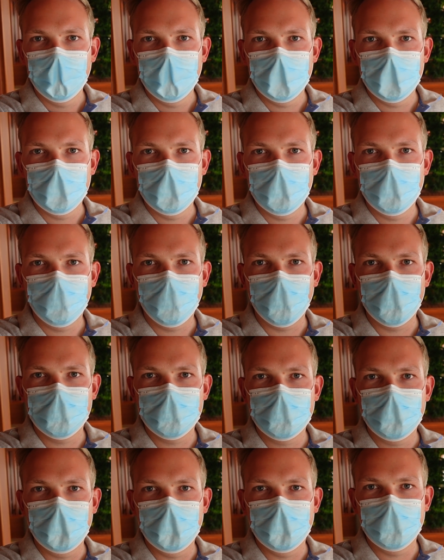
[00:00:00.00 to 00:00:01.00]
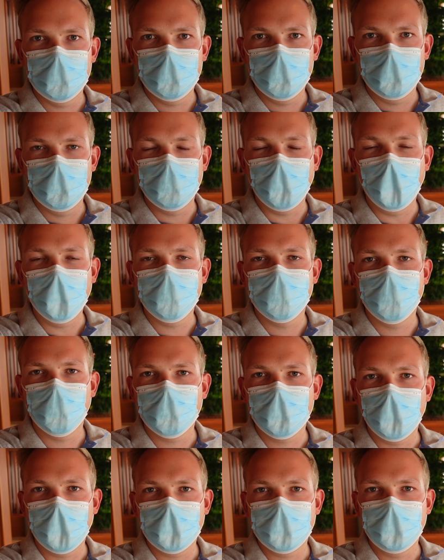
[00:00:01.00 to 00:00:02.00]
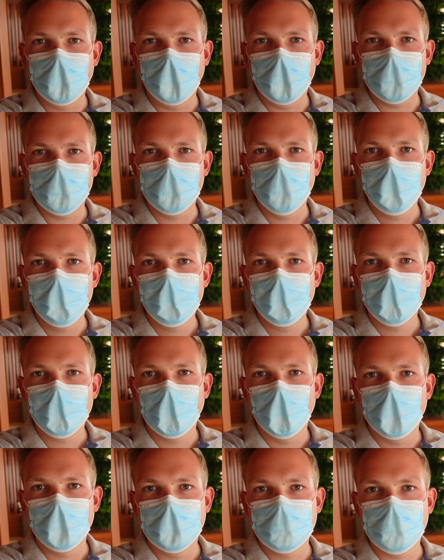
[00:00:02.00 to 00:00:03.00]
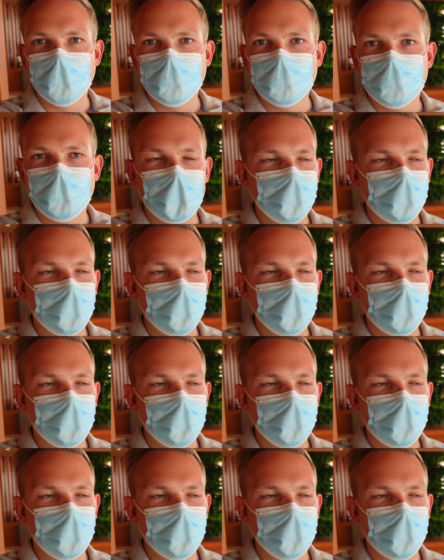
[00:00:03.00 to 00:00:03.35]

äh, von, äh, im Hafen von Cagliari und ansonsten